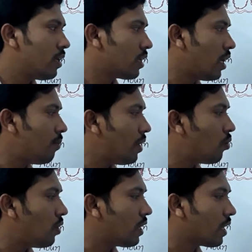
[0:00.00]
कह मैं
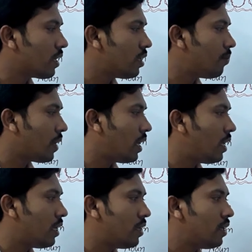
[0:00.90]
होली के एक दिन पहले
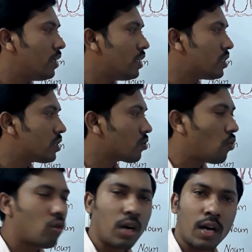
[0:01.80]

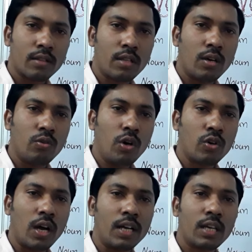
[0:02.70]
इसको काटता हूँ और
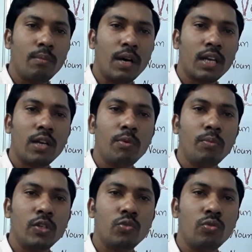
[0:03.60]
काट के मार्केट में
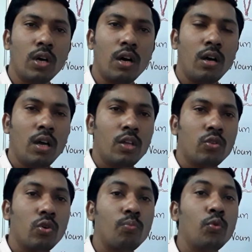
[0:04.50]
बेचूँगा
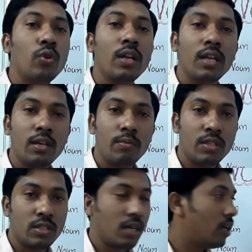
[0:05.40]
तो पूरा नहीं
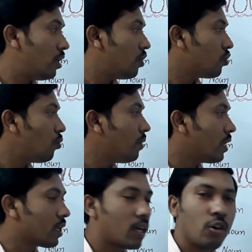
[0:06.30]
बेचा तो
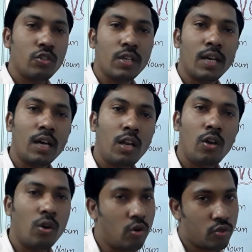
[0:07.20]
मेरा क्या हो जाएगा
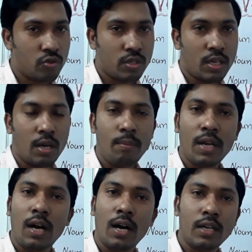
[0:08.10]
लॉस हो जाएगा
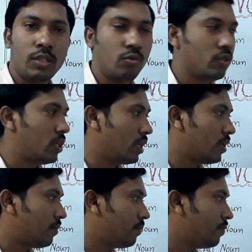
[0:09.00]
मेरा हानि हो जाएगा